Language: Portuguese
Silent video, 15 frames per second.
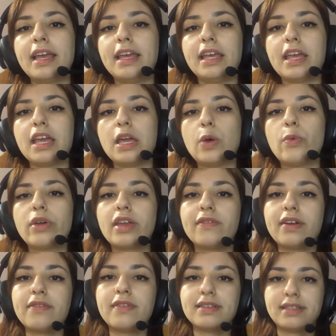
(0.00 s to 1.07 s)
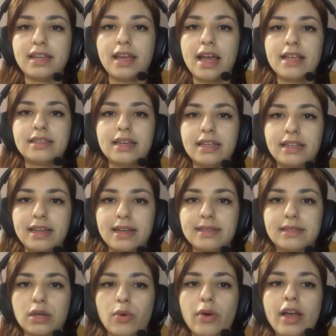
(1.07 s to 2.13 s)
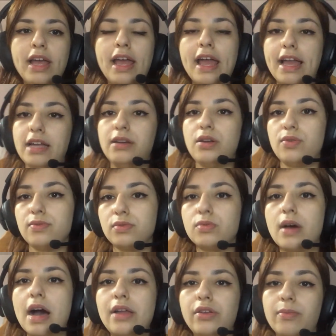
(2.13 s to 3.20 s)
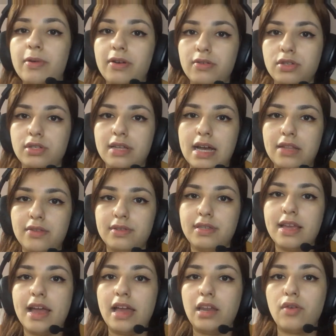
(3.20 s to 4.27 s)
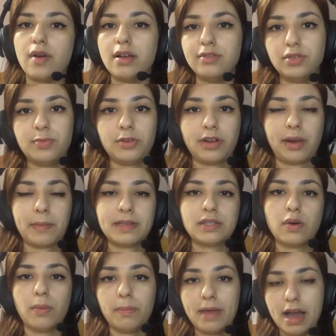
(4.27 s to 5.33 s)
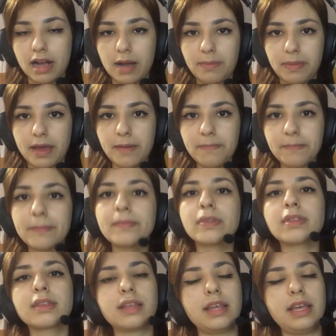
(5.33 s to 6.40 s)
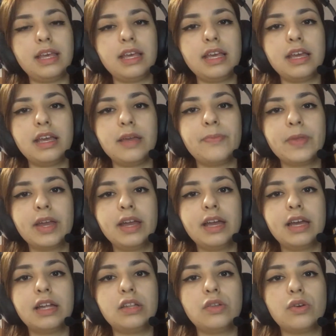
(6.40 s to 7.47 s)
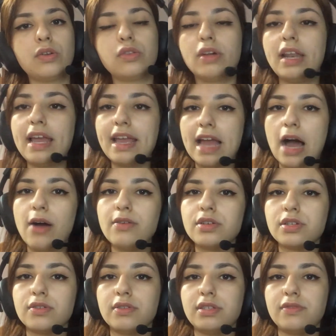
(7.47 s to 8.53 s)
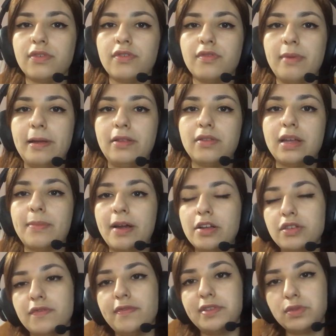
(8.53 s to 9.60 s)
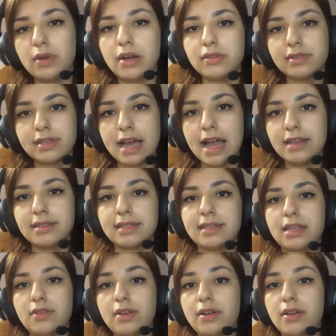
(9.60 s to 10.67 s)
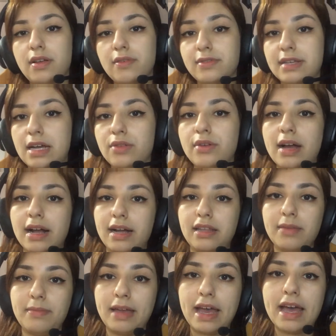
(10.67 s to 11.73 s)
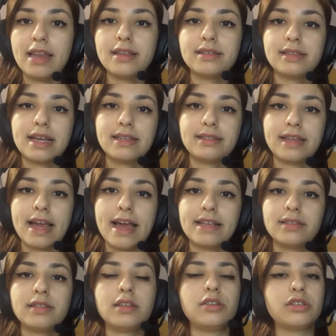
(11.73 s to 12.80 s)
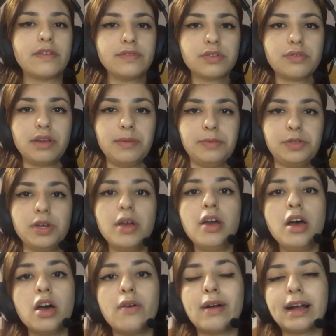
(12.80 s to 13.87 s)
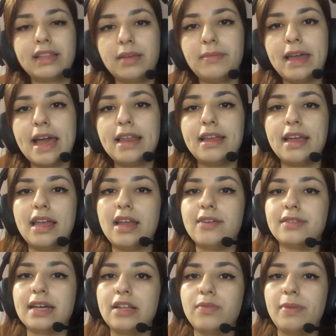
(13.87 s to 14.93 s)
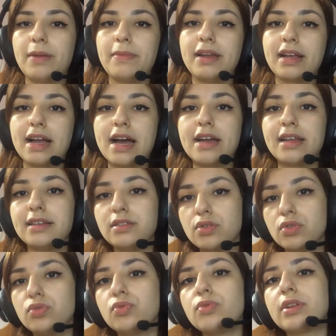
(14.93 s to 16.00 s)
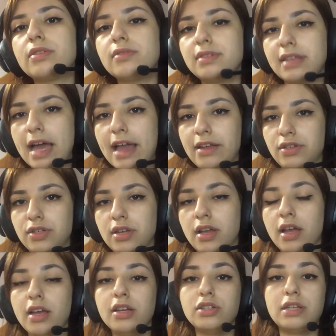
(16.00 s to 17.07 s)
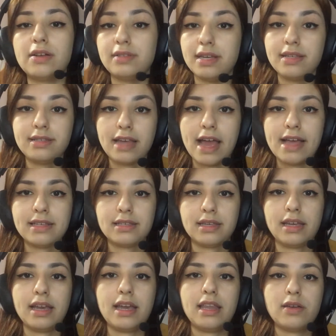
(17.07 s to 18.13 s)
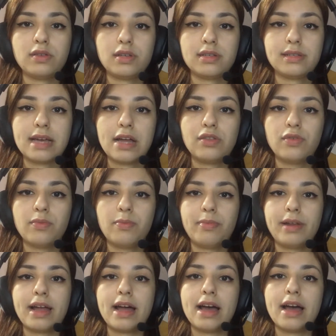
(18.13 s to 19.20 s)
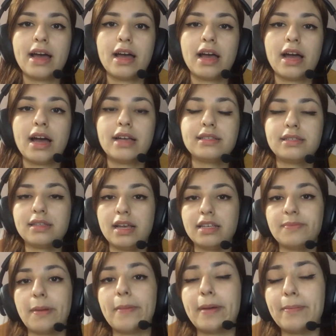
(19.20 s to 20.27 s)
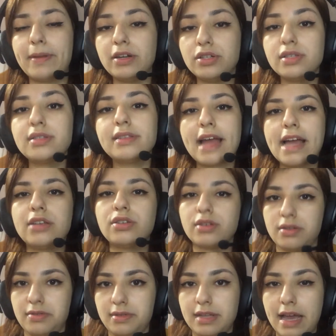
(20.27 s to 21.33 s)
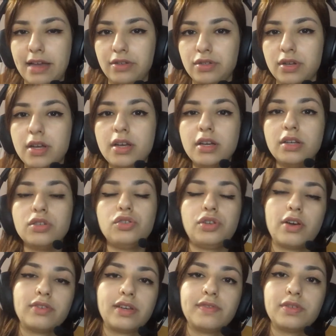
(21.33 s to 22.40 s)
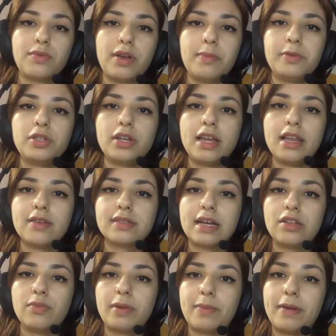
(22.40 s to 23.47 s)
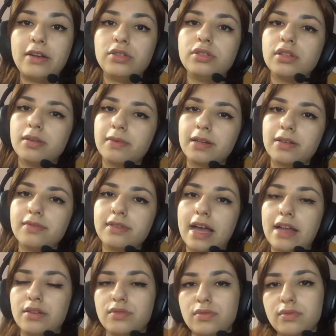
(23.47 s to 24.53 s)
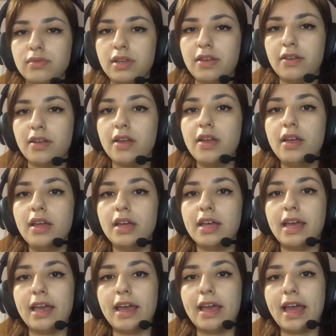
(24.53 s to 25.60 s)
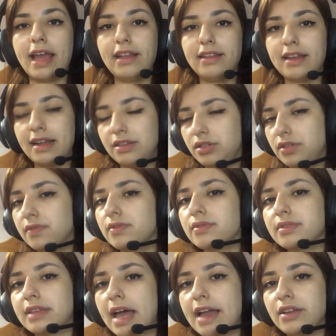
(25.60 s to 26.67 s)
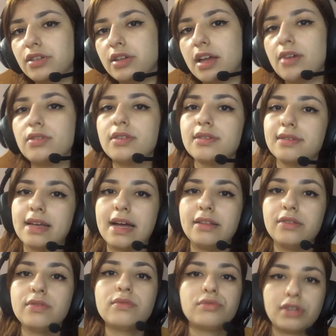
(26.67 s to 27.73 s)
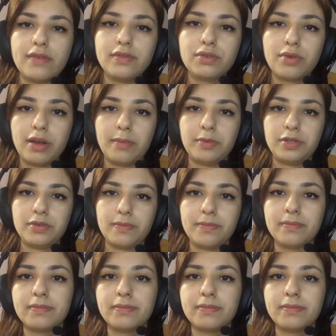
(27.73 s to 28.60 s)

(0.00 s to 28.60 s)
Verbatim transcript: E o que vai fazer essa interação entre o usuário e o banco de dados é a linguagem de programação PHP. E no, no layout, no desenvolvimento da parte visual do site, está sendo usado HTML, CSS e JavaScript. O HTML ele é usado para marcar a estrutura do site. Já o CSS ele é utilizado para a, a, parte estética do site. Já o JavaScript ele é usado para a parte dinâmica do site. Tudo que é, é interativo no site é utilizado o JavaScript.